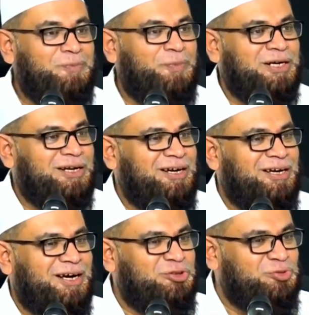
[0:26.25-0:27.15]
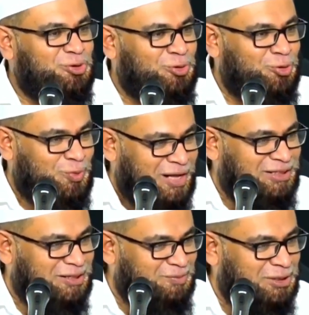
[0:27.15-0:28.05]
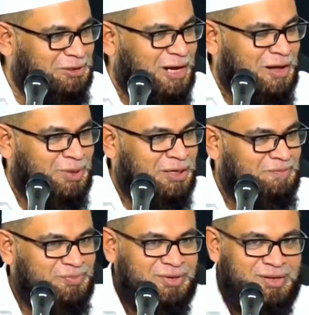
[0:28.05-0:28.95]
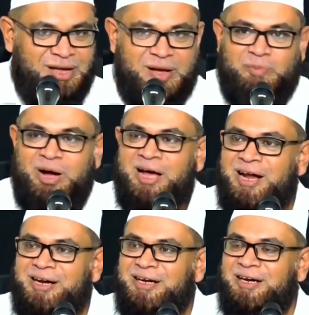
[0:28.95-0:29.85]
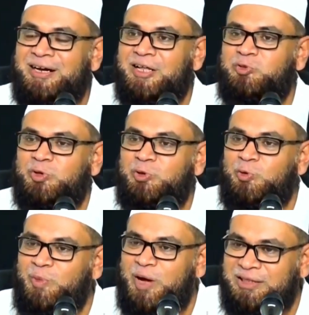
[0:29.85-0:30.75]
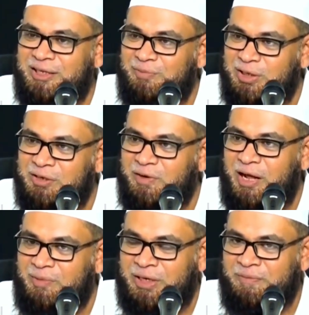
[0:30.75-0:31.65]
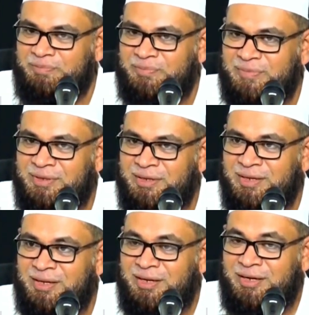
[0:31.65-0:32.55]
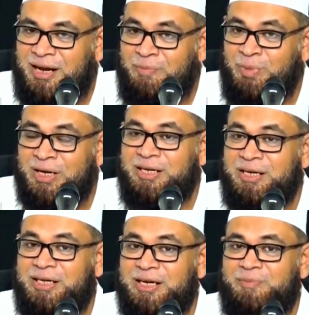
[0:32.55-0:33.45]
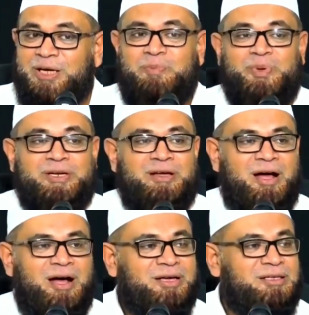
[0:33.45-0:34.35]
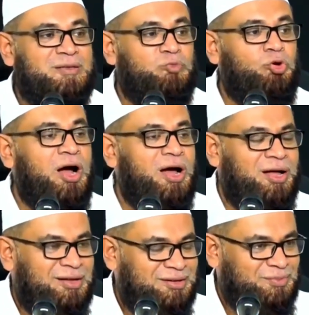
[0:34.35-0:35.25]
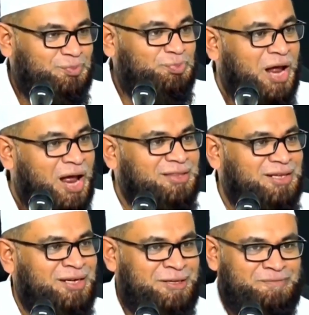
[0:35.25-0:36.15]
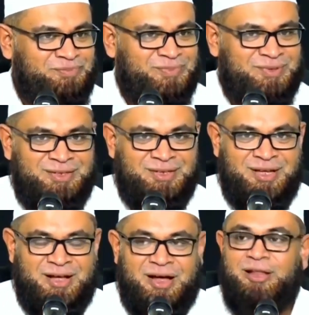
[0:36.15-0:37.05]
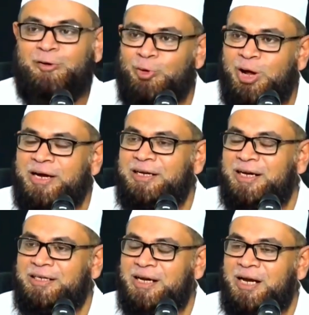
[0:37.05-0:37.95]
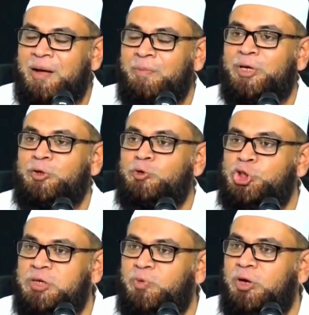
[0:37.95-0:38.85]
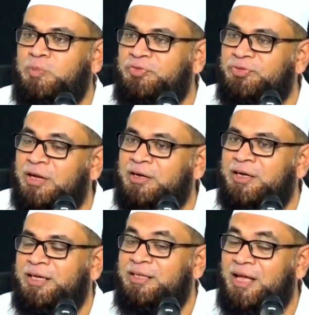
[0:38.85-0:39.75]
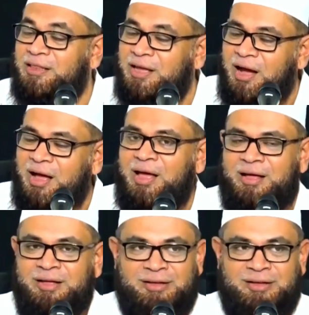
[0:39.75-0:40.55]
ஆர்ப்பாட்டங்கள் நடத்துவதோடு மாத்திரம் நின்று விடாமல் மாநாடுகள் நடத்துவதோடு மாத்திரம் நின்று விடாமல் நமக்கு இருக்கிற மிகப்பெரிய ஆயுதம் துவா பிரார்த்தனை அல்லாஹ் குரானில் கேட்கிறான் அம்மை யுஜீபுல் முத்தர்ர இதா தா